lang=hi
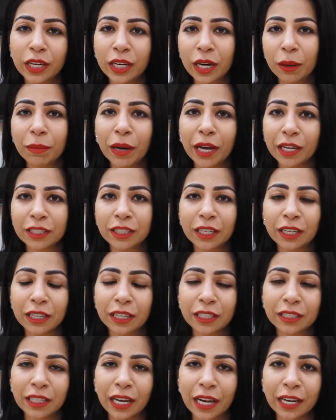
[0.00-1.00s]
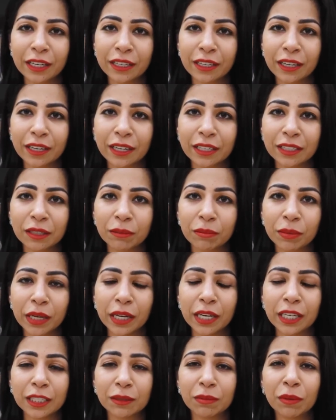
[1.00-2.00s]
ये रहा ब्लैक चना की सैलेड का रेसिपी
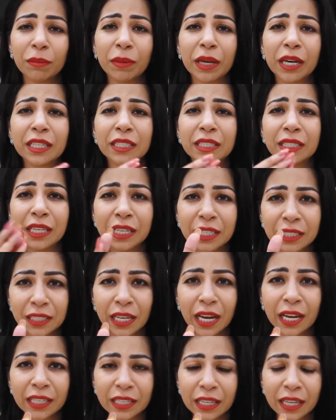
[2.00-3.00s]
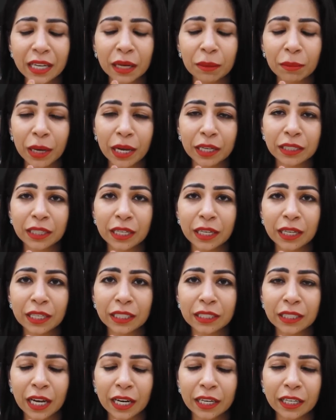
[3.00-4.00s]
इसमें मैंने सीड्स ऐड करे ब्लैक चना
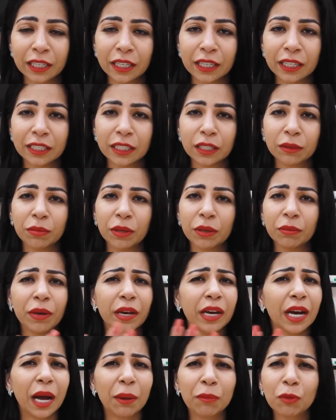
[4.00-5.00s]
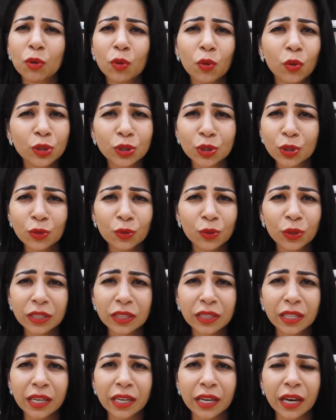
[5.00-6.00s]
की सैलेड की रेसिपी में आपको कोई
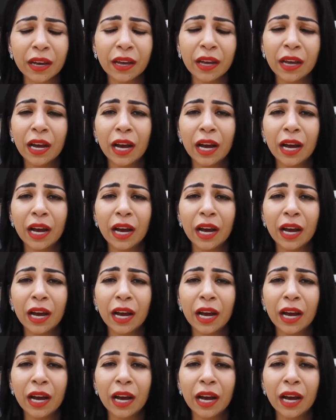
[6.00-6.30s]
ज़रूरत नहीं है